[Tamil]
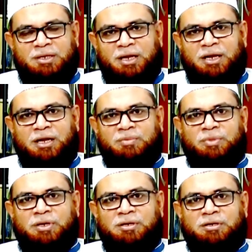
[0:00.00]
இது
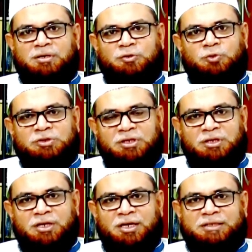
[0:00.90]
அல்லாமல் ரசூல்
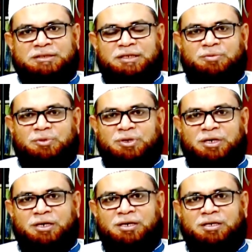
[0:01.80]
சல்லா அலிஸ்லம்
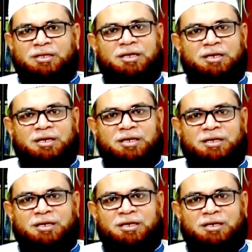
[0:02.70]
அவர்கள் இந்த
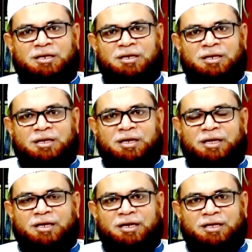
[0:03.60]
நிலையில்
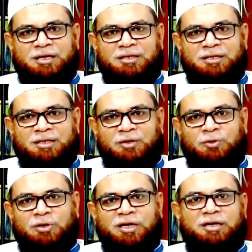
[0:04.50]
கைகளை
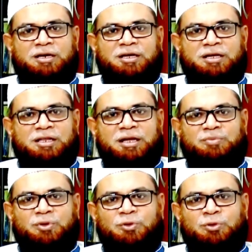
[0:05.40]
ஏந்தியோ கைகளை
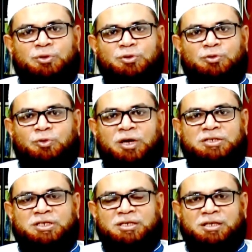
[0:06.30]
ஏந்தாமலோ துவா
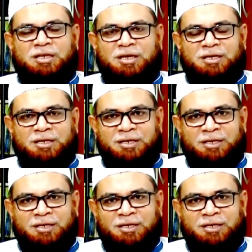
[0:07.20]
செய்ததாக